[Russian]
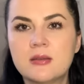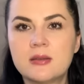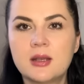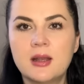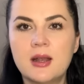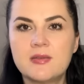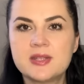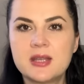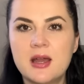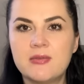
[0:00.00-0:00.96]
такая
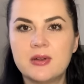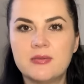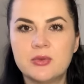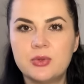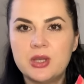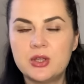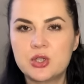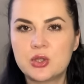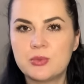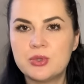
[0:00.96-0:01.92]
вставка внутри,
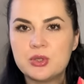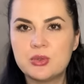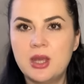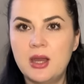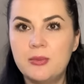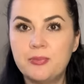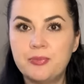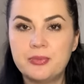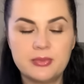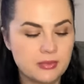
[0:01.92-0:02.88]
чтобы сюда
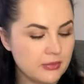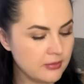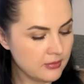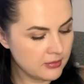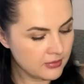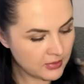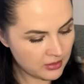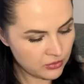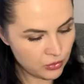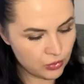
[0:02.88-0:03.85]
ну,